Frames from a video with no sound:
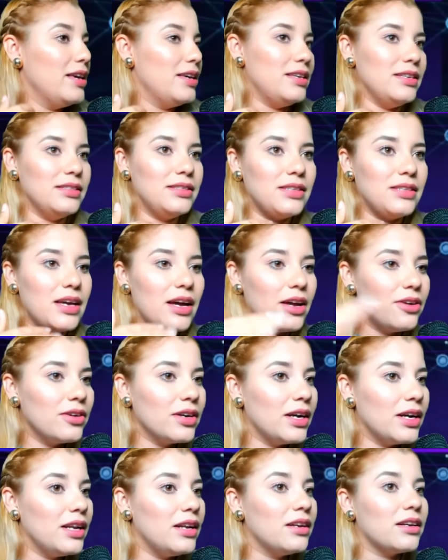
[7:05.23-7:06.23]

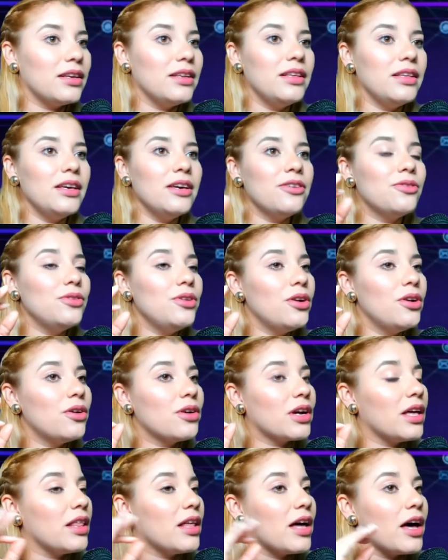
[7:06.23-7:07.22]
hicieron el
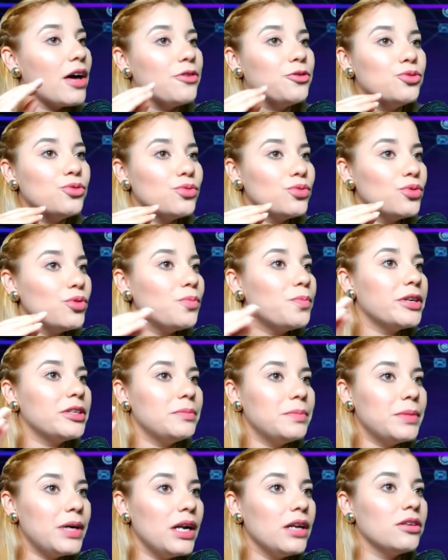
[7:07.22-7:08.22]
ridículo, quedaron
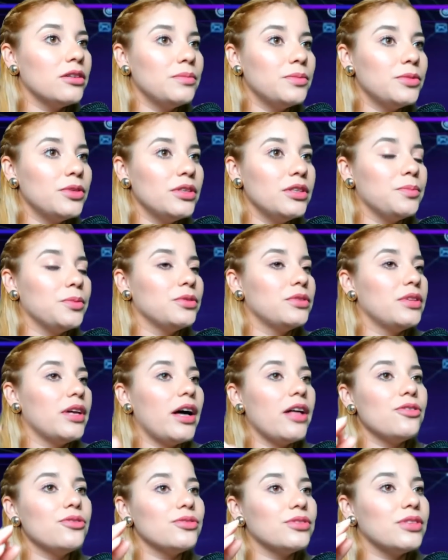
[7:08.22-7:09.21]
súper mal como
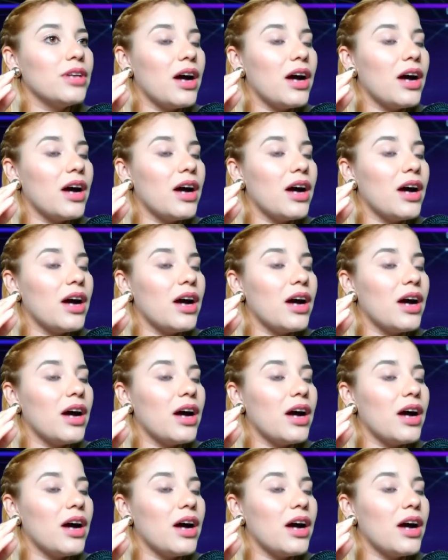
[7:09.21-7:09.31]
diputados,